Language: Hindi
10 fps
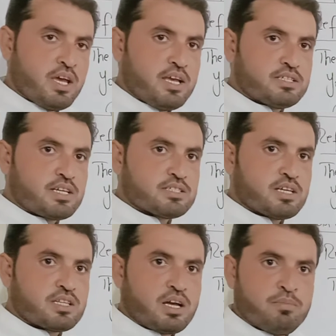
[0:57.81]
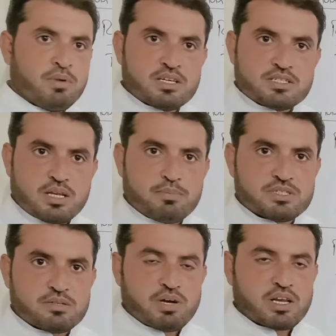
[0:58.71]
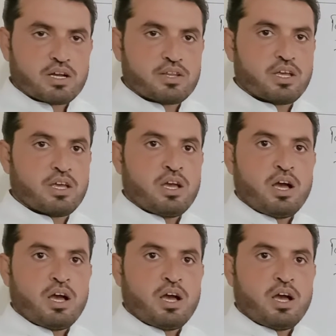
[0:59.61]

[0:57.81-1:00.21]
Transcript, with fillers: इसके साथ हम सेल्फ इस्तेमाल करते हैं